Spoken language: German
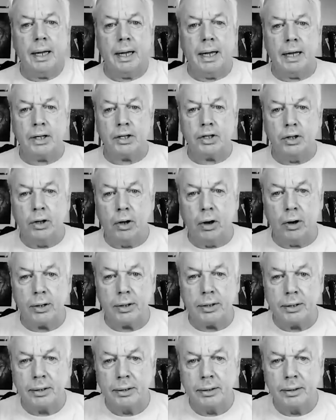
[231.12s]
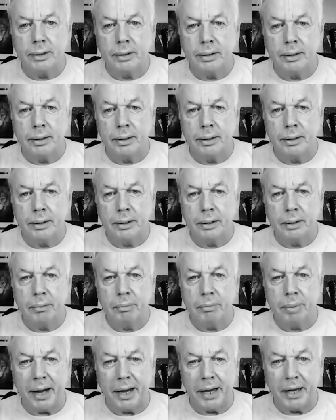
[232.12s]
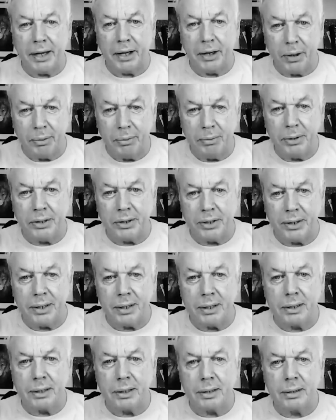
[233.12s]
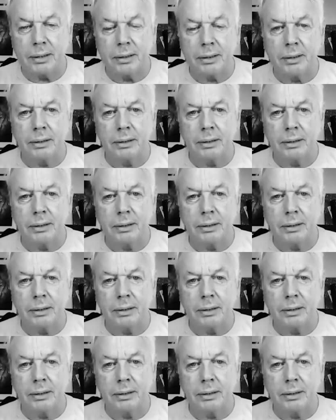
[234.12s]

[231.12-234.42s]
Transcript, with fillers: It's not by incompetence.